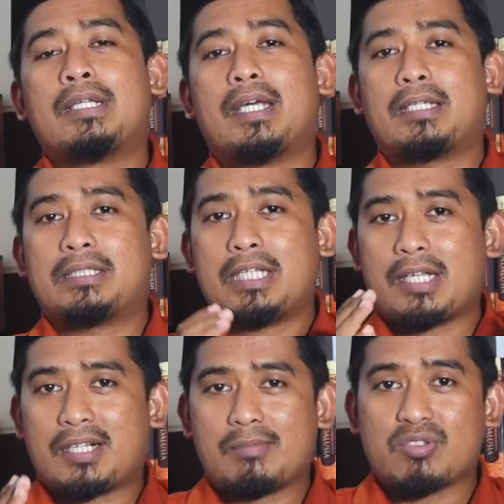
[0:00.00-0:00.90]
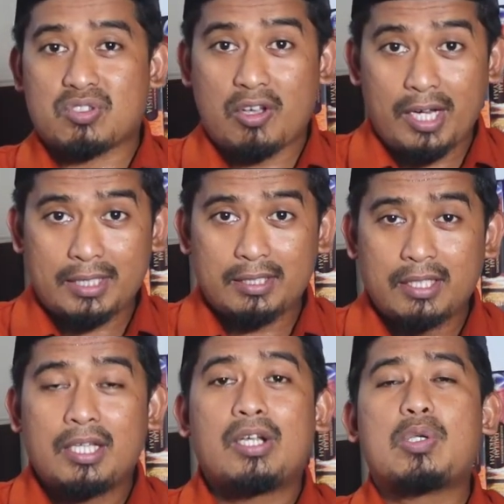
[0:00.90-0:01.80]
Dan jika kamu sholat
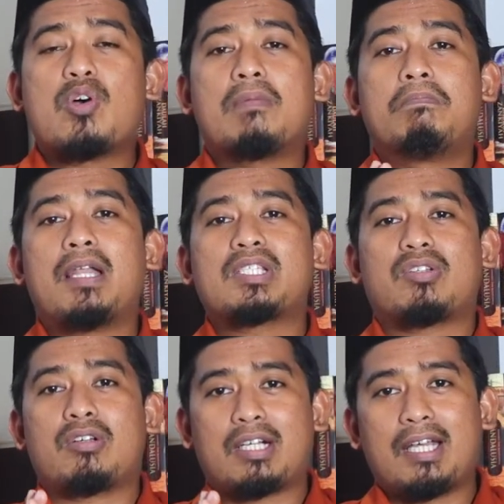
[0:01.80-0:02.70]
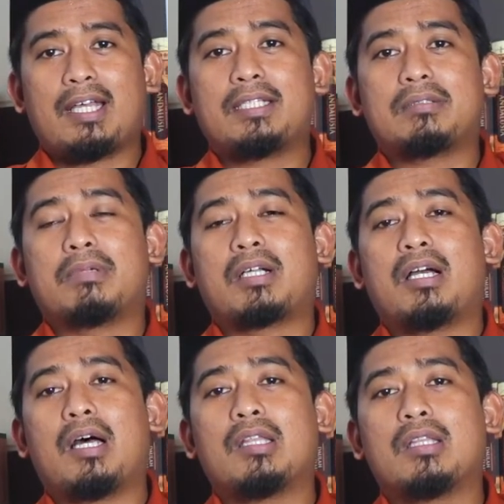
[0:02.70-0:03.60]
12 rakaat,
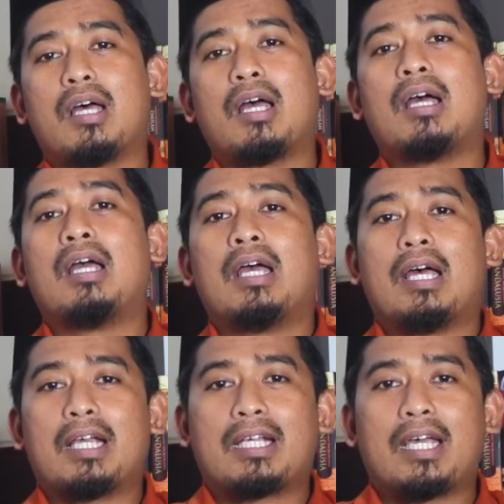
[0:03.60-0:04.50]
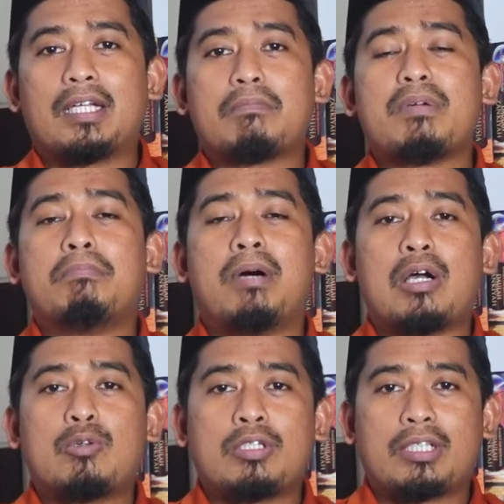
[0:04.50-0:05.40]
maka Allah akan
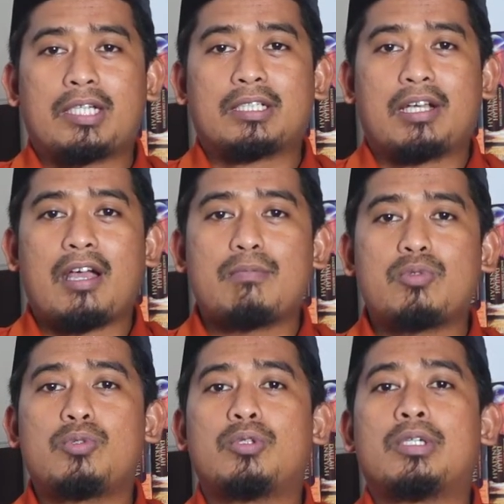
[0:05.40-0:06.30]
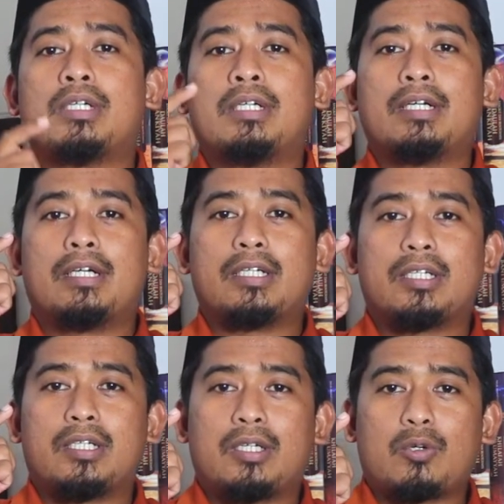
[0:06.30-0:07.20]
membangunkan kamu Eh,